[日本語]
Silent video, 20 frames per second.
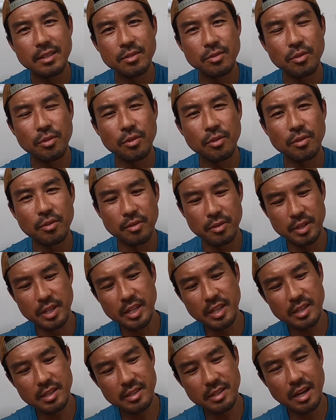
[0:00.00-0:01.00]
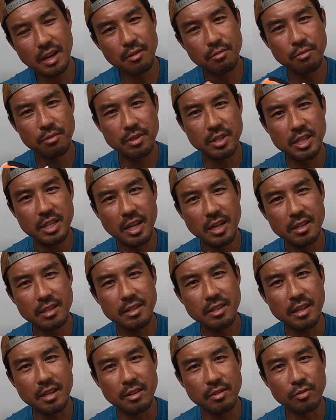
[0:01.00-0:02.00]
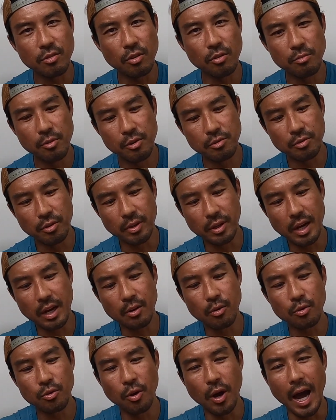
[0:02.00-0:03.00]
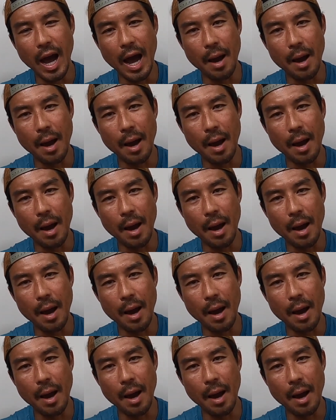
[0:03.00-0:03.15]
の一端を担っていると思うのがこの